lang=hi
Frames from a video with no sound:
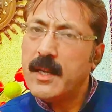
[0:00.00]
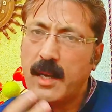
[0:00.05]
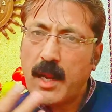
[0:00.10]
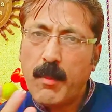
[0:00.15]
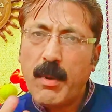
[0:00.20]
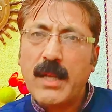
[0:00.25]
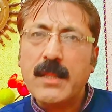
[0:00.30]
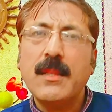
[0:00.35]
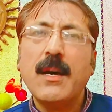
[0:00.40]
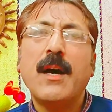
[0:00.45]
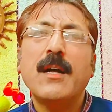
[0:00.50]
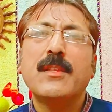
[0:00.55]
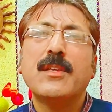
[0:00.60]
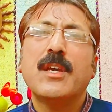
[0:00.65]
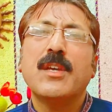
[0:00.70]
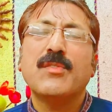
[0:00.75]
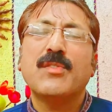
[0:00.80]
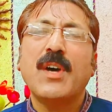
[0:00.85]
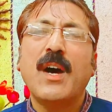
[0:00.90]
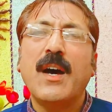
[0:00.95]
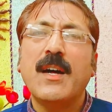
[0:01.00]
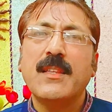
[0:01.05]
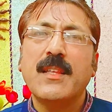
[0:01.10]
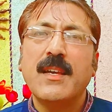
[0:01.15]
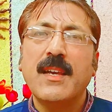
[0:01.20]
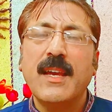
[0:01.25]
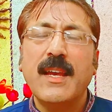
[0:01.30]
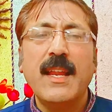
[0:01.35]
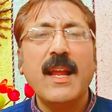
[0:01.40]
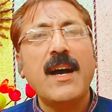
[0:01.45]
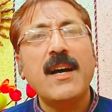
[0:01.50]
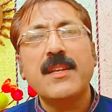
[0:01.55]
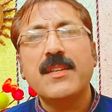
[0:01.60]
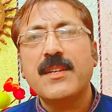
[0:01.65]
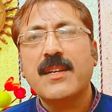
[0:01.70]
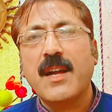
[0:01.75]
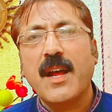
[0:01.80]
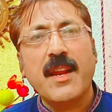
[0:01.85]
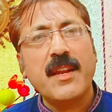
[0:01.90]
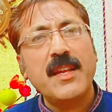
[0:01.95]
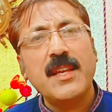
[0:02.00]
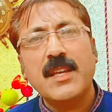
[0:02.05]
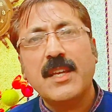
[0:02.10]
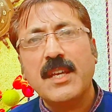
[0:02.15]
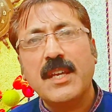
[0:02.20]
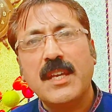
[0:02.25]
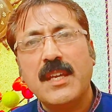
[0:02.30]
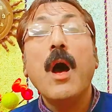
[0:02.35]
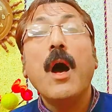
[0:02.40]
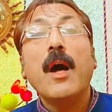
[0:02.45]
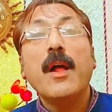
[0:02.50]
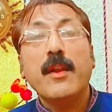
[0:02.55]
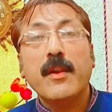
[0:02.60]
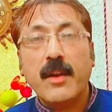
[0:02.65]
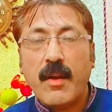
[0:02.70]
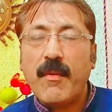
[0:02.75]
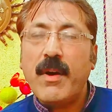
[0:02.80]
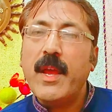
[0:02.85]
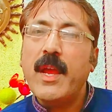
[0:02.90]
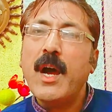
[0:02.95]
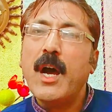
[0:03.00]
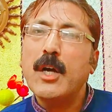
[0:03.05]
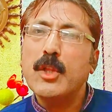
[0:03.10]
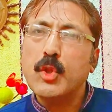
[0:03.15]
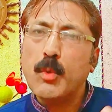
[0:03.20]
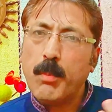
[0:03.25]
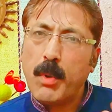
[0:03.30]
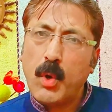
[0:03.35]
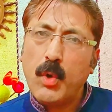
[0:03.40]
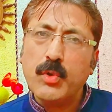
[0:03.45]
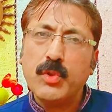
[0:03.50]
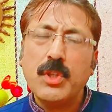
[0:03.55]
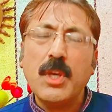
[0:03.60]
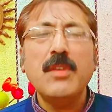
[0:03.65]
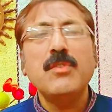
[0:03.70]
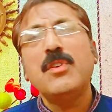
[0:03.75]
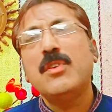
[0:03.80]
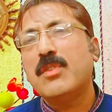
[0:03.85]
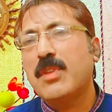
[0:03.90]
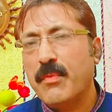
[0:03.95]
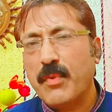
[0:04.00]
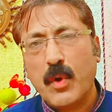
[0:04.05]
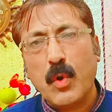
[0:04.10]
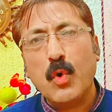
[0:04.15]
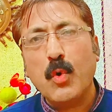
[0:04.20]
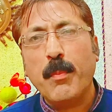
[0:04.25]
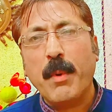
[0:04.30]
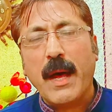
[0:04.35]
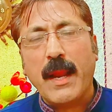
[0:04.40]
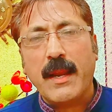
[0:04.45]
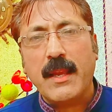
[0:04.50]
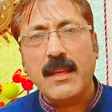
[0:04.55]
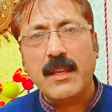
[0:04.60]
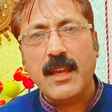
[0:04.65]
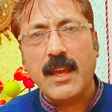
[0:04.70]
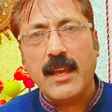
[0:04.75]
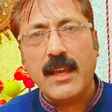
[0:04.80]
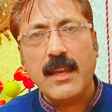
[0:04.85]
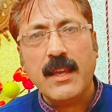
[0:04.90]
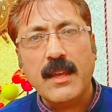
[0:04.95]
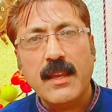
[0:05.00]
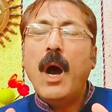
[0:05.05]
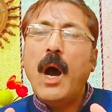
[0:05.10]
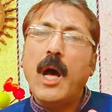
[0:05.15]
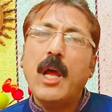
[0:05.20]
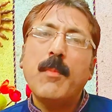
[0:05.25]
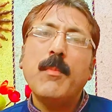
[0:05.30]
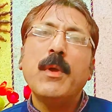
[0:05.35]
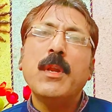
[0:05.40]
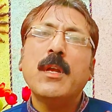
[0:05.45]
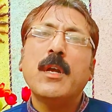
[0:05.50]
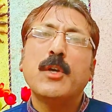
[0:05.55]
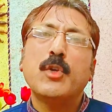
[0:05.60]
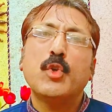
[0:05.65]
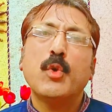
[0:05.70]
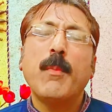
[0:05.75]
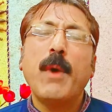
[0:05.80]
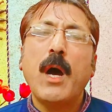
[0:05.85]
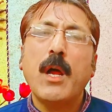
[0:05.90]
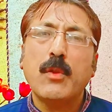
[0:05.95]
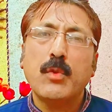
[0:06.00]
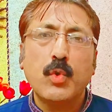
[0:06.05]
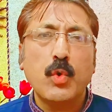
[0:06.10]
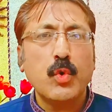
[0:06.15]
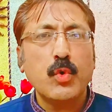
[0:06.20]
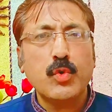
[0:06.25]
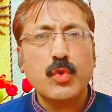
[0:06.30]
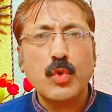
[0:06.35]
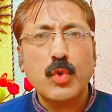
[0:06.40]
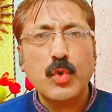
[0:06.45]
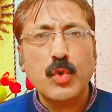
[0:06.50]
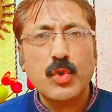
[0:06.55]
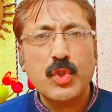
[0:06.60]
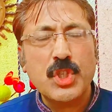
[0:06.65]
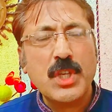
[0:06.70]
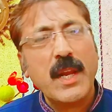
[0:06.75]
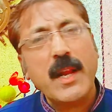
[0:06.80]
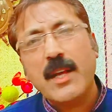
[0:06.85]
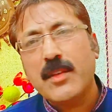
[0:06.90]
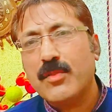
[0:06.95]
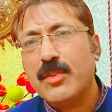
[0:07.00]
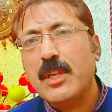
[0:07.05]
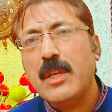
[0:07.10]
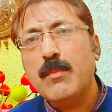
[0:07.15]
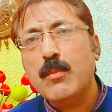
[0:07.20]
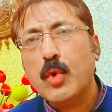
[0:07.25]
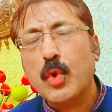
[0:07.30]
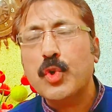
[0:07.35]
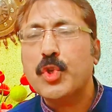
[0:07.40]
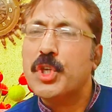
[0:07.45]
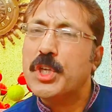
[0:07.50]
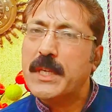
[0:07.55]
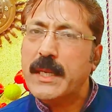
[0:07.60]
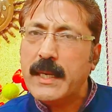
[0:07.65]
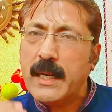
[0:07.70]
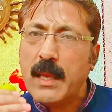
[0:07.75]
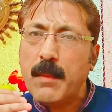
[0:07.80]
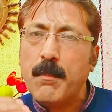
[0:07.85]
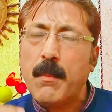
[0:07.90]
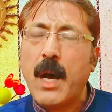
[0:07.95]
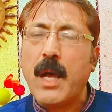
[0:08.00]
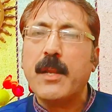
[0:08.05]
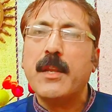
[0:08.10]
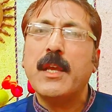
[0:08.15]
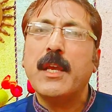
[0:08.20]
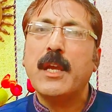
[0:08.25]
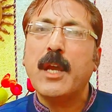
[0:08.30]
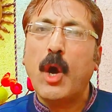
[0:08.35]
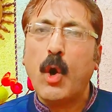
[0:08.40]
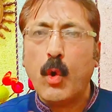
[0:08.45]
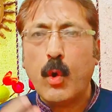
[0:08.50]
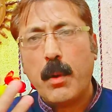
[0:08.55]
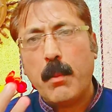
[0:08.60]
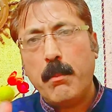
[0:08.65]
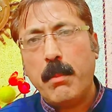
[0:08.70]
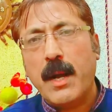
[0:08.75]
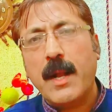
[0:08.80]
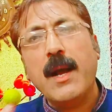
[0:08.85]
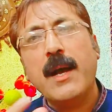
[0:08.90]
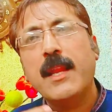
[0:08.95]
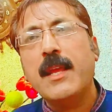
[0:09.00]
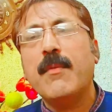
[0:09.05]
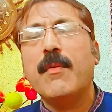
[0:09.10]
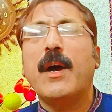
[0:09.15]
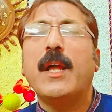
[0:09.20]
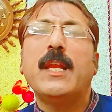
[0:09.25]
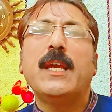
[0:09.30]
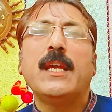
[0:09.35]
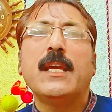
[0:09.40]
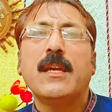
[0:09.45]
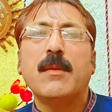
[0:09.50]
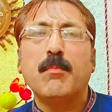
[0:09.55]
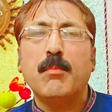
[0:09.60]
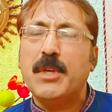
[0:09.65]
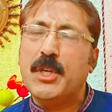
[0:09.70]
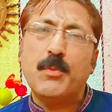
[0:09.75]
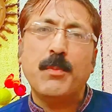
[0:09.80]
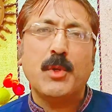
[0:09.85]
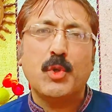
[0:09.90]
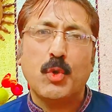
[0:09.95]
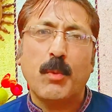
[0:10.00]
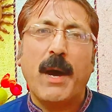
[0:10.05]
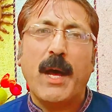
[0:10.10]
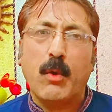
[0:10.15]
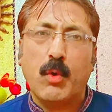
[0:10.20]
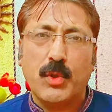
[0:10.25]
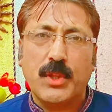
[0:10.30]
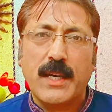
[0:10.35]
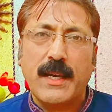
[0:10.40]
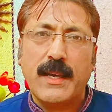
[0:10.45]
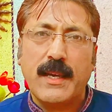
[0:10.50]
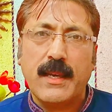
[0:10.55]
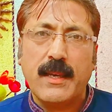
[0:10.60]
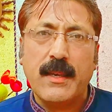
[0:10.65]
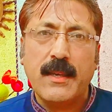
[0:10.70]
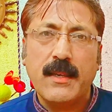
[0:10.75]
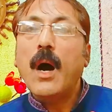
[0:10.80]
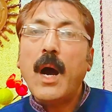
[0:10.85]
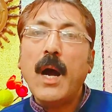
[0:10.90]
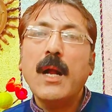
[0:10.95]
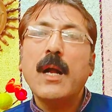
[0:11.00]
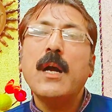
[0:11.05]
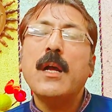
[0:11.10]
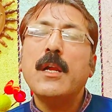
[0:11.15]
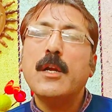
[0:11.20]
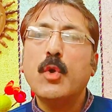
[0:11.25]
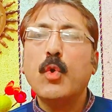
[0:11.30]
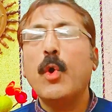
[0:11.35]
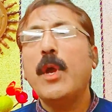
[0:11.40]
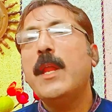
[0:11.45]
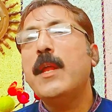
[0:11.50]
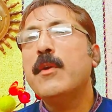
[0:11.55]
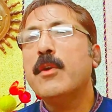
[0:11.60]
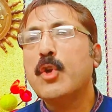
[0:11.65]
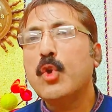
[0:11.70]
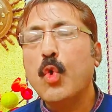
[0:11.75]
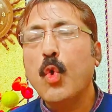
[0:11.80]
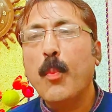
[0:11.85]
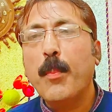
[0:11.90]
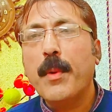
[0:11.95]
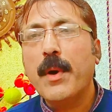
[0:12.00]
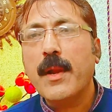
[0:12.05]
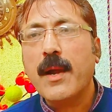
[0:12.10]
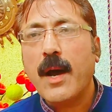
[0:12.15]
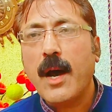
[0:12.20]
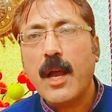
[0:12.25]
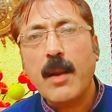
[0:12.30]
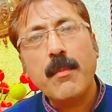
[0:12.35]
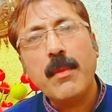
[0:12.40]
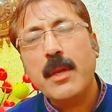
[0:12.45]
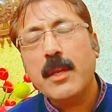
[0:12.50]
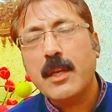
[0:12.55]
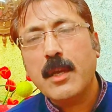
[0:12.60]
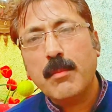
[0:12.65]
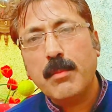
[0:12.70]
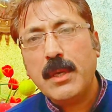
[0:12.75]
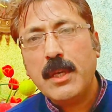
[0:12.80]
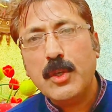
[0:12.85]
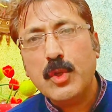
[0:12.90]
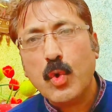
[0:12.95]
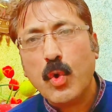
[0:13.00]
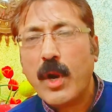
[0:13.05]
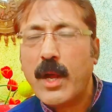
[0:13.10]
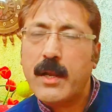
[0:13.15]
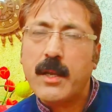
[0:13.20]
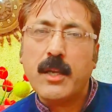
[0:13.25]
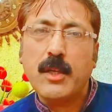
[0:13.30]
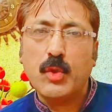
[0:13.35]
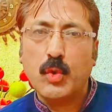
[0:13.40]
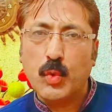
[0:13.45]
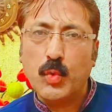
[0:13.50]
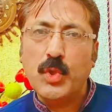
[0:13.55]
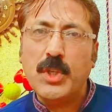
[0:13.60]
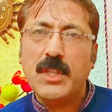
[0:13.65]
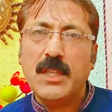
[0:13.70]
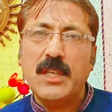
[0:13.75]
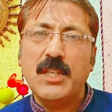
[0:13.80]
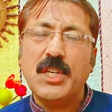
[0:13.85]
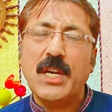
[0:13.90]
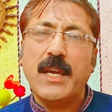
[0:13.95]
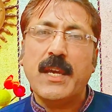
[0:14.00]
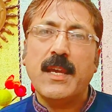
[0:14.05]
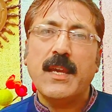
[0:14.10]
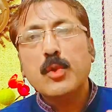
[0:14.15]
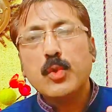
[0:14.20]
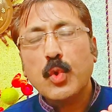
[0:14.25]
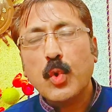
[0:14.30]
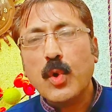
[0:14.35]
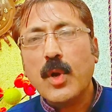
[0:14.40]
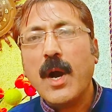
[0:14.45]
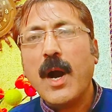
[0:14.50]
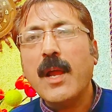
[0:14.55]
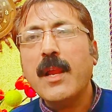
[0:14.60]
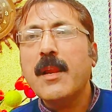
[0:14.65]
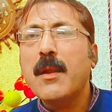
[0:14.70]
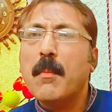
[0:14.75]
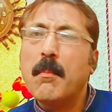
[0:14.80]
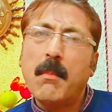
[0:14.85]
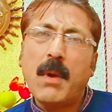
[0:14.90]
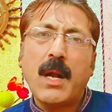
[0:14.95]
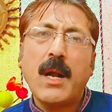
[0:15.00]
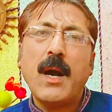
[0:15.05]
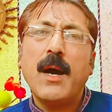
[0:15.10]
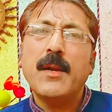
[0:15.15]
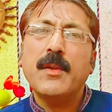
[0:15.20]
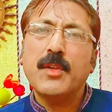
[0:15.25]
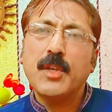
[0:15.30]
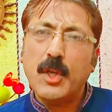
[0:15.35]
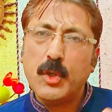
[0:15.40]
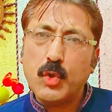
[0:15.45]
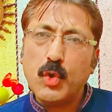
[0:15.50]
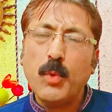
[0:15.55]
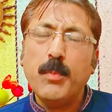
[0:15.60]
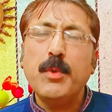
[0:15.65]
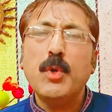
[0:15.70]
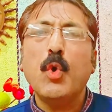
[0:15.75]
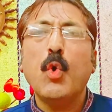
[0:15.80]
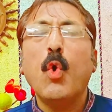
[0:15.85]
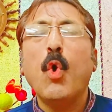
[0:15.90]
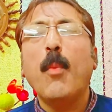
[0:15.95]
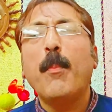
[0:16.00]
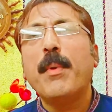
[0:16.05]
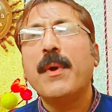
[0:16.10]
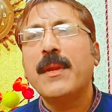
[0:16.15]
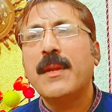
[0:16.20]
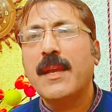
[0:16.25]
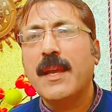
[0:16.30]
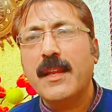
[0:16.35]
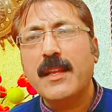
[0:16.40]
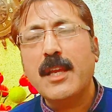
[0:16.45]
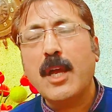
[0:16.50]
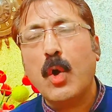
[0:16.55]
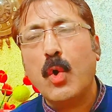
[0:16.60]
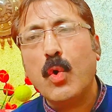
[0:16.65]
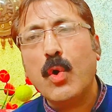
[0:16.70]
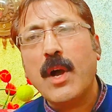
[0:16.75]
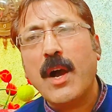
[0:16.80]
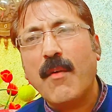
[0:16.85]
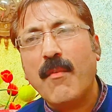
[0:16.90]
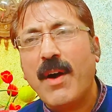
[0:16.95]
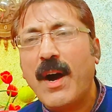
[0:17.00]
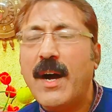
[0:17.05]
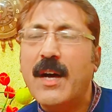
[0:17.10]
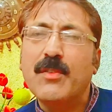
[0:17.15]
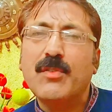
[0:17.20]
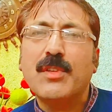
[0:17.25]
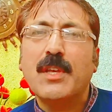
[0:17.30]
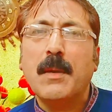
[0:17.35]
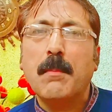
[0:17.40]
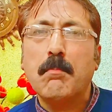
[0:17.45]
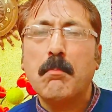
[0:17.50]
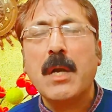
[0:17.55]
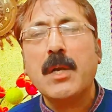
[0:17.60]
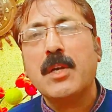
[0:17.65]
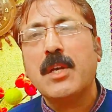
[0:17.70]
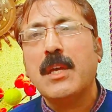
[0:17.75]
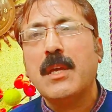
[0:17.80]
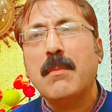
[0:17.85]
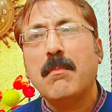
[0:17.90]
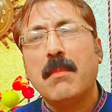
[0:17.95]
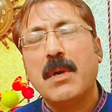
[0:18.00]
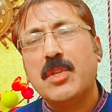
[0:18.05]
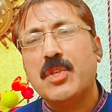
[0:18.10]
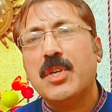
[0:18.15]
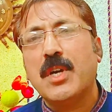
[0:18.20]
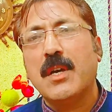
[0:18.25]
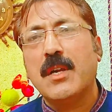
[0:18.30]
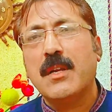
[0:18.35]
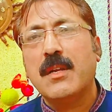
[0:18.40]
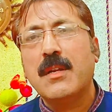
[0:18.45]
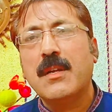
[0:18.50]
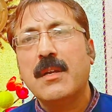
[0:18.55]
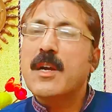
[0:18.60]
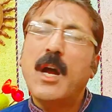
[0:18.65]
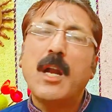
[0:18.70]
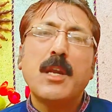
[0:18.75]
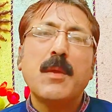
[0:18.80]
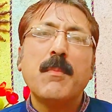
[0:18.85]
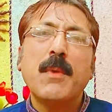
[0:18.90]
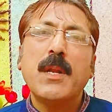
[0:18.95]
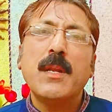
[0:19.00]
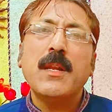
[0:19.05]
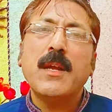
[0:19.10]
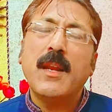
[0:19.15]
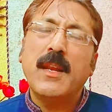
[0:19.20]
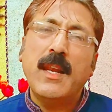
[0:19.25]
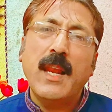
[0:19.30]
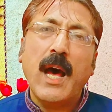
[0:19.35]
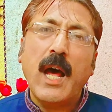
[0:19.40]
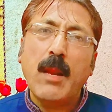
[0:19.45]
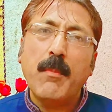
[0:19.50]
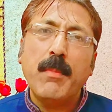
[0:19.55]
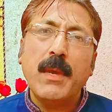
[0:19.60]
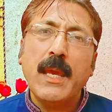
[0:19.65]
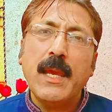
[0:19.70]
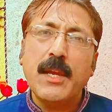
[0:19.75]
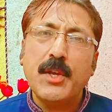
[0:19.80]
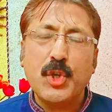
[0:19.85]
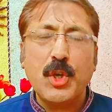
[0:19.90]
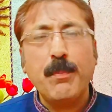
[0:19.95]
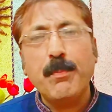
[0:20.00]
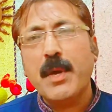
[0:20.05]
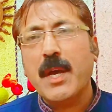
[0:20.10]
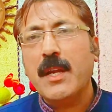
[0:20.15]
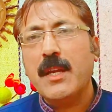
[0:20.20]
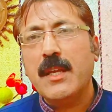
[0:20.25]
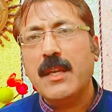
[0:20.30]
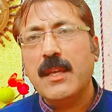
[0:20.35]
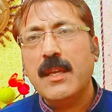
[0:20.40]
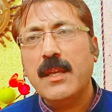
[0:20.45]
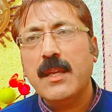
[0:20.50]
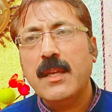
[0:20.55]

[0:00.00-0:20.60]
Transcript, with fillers: नबातात के साथ इलाज करने की रवायात बहुत तेज़ी से फ़रोग पा रही हैं हर्मल का शुमार दोस्तों जरासीम को शकीड़े मारने और भगाने वाले बीज में शुमार होता है अगर कोयले के ऊपर हरमल के बीज को रख के धुनी दी जाए तो घर मकान या जो भी ओपन एरिया होगा वहां से मक्खी मच्छर खटमल लालबेग छिपकली